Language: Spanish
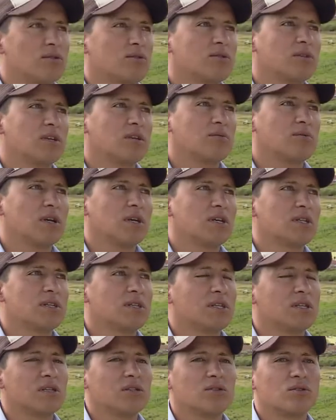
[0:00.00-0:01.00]
los animales
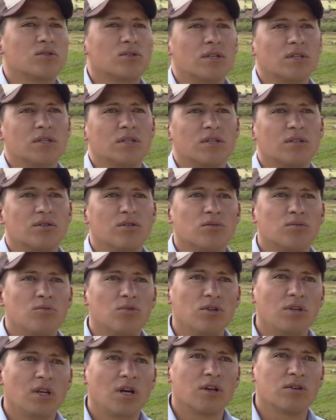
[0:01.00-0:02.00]
tienen sus casquitos
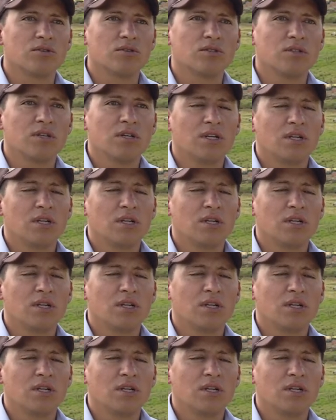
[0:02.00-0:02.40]
muy largos,